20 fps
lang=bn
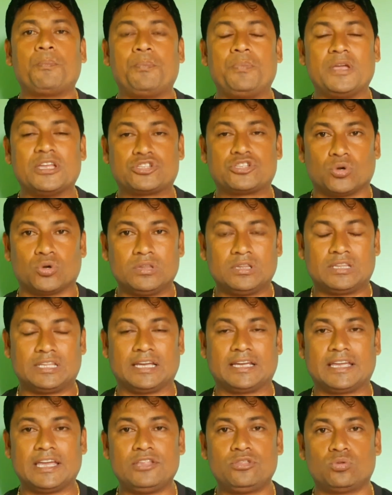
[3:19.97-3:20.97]
পেছন
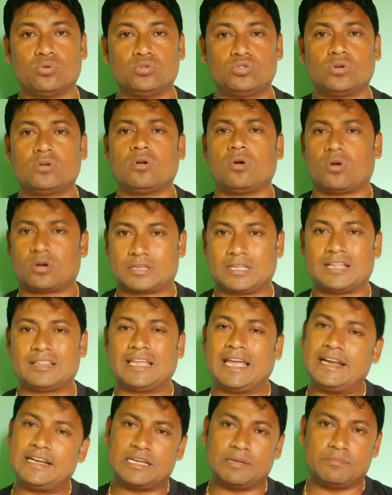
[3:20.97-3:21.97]
থেকে দুজন অর্থাৎ
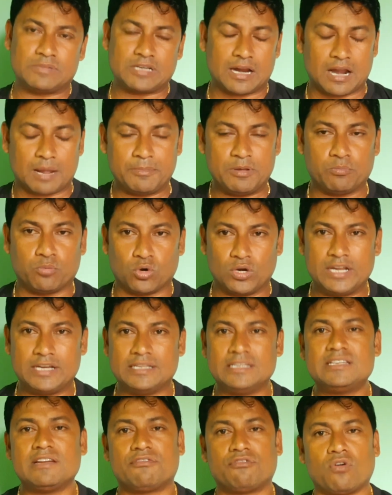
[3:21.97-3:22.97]
এই টিমটার আমি
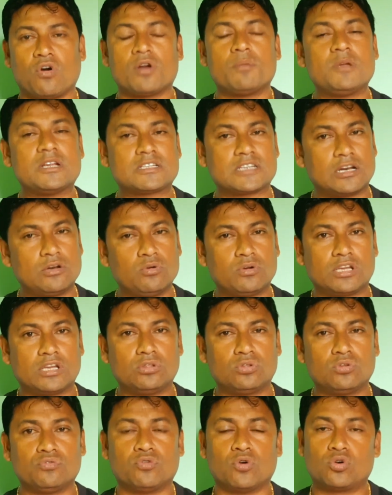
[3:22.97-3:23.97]
বলিনি যে ফরমেশনও
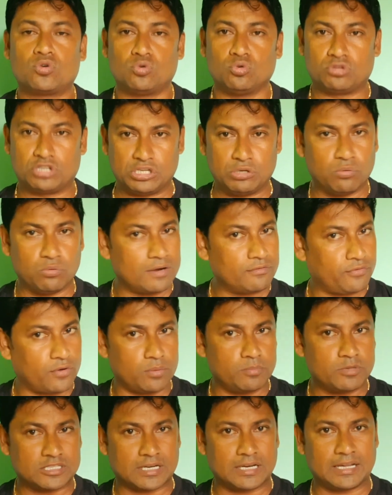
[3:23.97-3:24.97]
কিন্তু ফোর টু থ্রি ওয়ান
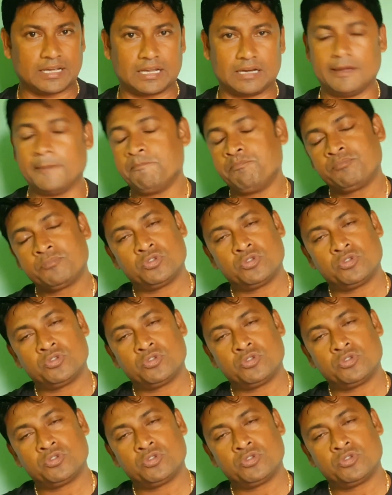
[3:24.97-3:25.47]
ফরমেশনে খেলে